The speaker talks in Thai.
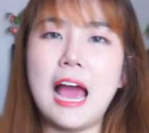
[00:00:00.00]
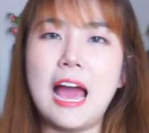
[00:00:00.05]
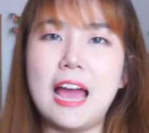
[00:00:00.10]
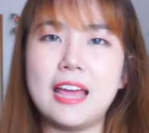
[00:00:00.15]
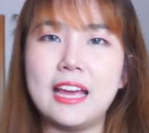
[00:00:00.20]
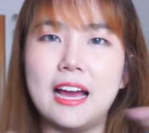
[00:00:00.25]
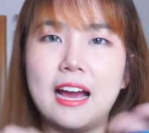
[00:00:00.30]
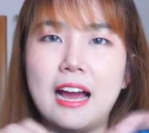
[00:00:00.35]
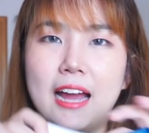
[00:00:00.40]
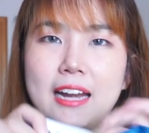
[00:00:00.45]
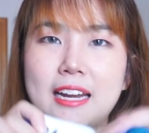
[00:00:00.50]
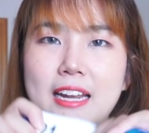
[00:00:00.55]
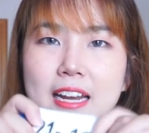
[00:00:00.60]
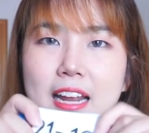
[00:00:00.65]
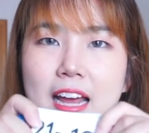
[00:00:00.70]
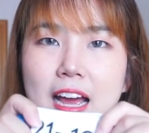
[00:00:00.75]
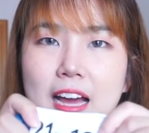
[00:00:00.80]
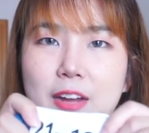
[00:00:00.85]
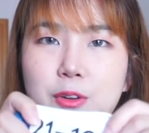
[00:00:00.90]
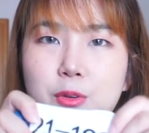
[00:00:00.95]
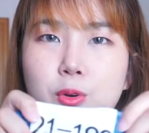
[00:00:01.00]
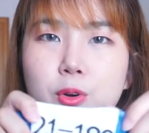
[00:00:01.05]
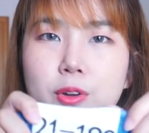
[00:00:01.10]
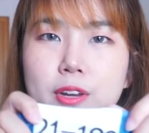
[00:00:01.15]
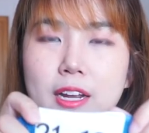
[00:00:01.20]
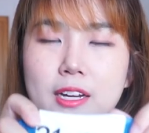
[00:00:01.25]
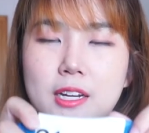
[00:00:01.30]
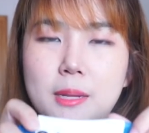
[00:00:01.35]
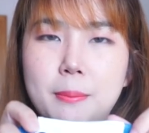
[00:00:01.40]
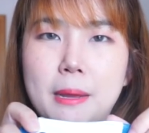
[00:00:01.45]
อย่างอันนี้นะคะทุกคน
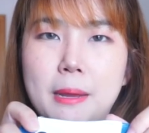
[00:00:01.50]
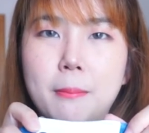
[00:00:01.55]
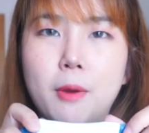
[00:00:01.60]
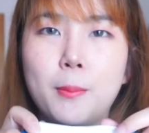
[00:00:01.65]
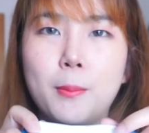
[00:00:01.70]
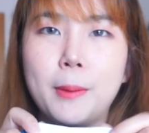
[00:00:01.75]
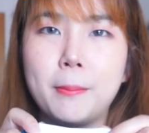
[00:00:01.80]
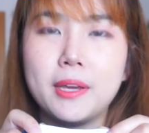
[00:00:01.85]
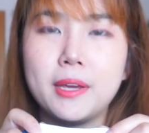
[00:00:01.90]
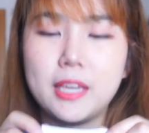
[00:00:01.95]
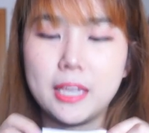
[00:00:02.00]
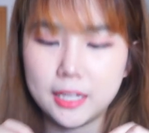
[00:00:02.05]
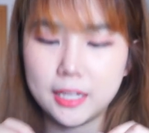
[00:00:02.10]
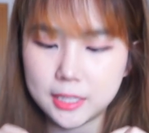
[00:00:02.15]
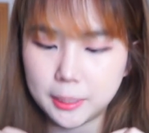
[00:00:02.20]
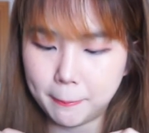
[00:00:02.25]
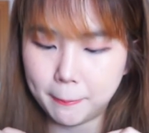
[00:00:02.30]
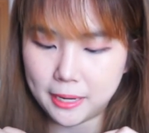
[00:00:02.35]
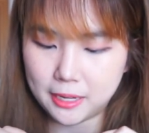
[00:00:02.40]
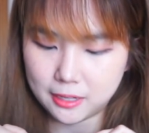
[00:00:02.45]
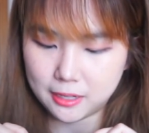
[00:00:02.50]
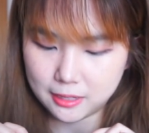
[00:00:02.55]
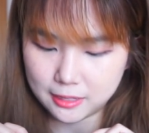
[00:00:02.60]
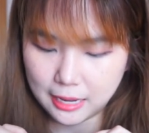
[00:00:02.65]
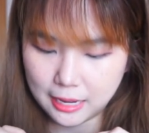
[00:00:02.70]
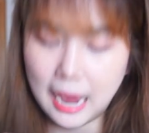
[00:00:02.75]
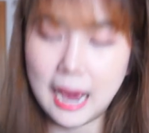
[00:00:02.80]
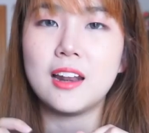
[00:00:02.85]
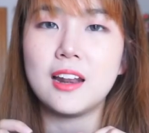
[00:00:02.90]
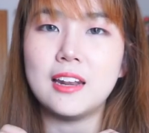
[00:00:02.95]
อย่างที่เพจบอกไปเมื่อกี้คือเป็นร
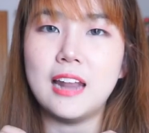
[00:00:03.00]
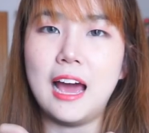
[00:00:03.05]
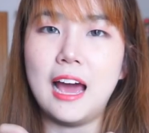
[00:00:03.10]
หัส